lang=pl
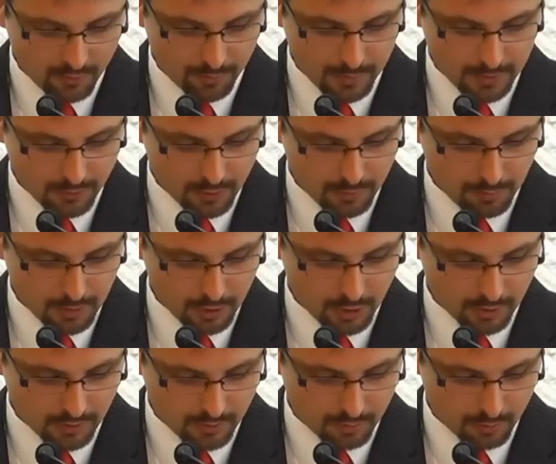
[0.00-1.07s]
W pierwszym
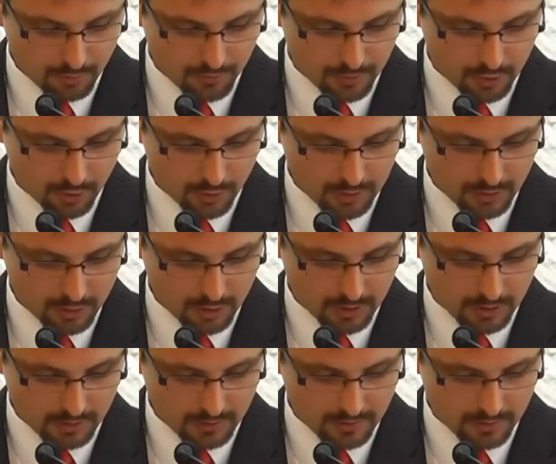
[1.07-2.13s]
miesiącu od wieczora
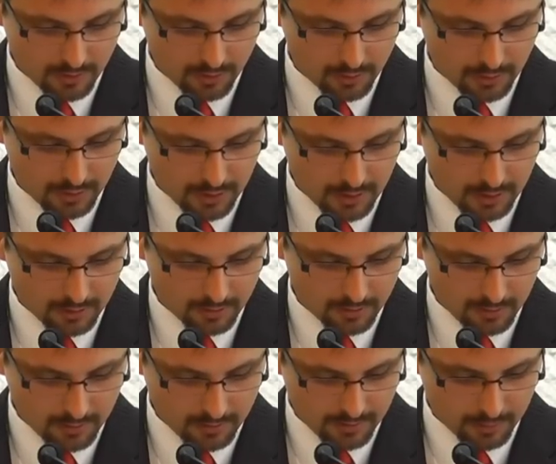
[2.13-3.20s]
czternastego dnia
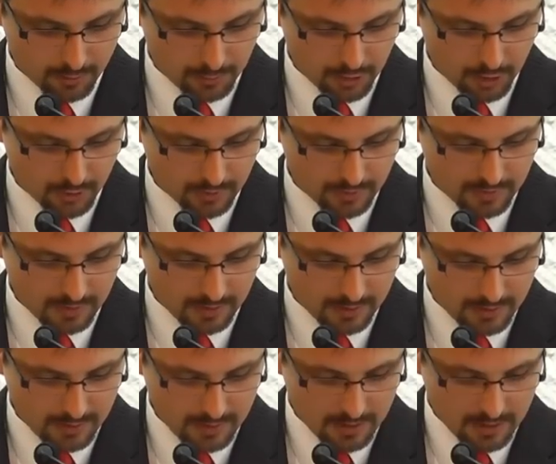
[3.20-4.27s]
tego miesiąca
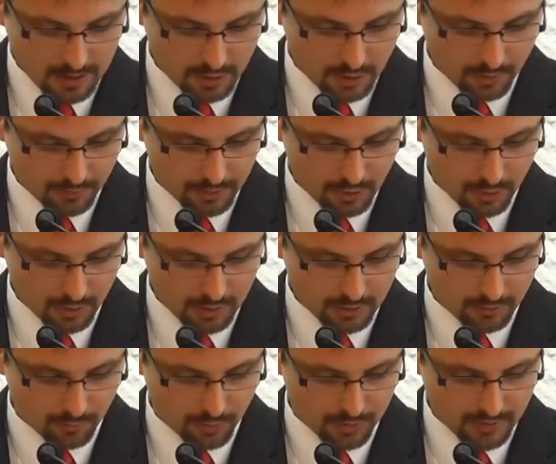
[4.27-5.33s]
aż do wieczora
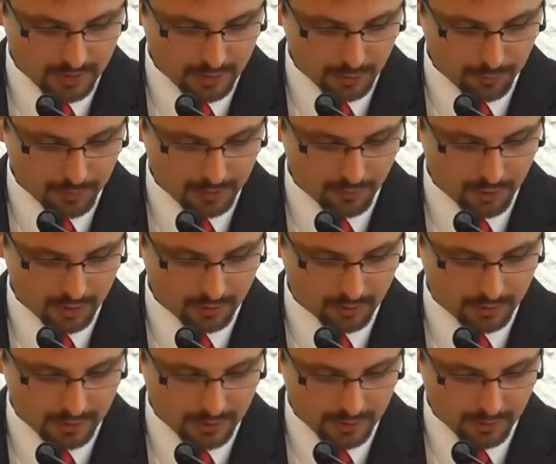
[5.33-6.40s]
dwudziestego pierwszego
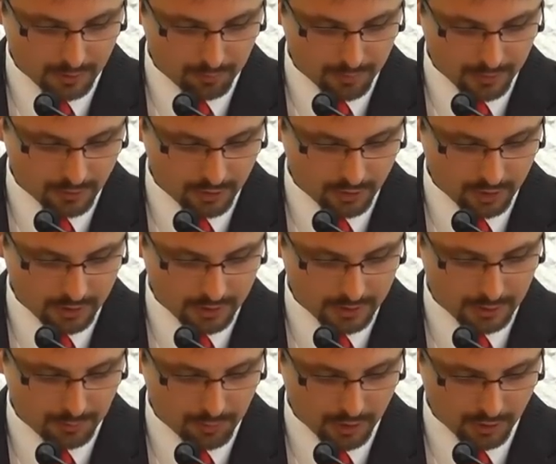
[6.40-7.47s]
dnia będziecie
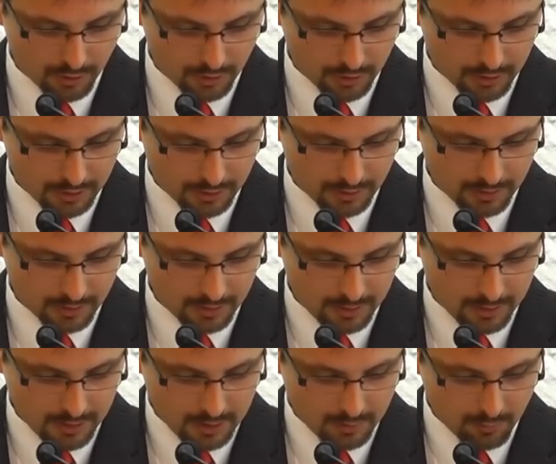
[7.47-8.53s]
jedli prześniki.
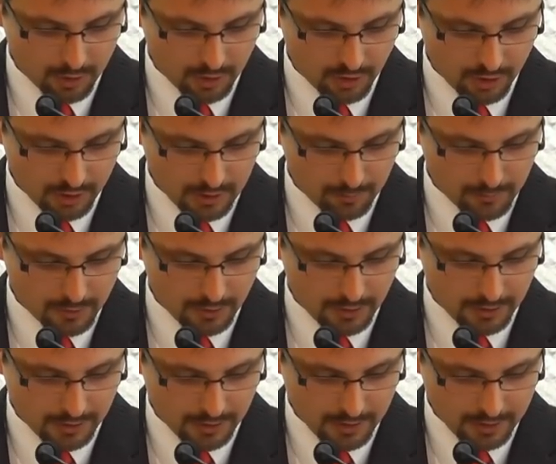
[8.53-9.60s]
Przez siedem
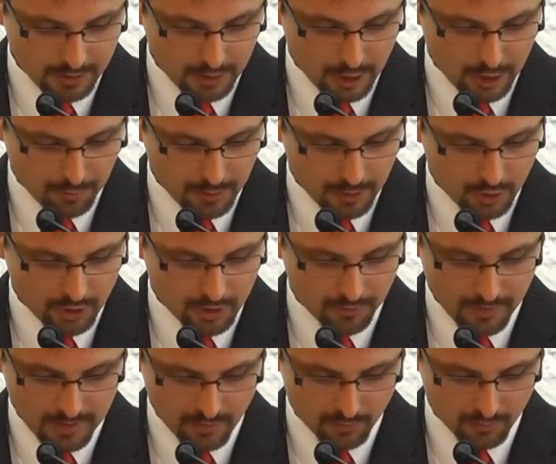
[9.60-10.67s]
dni nie będzie
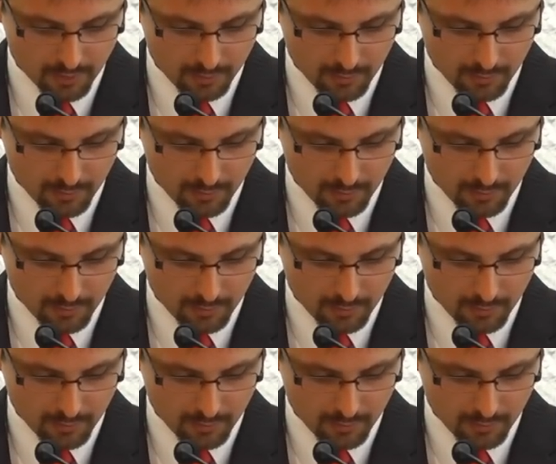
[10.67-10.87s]
kwasu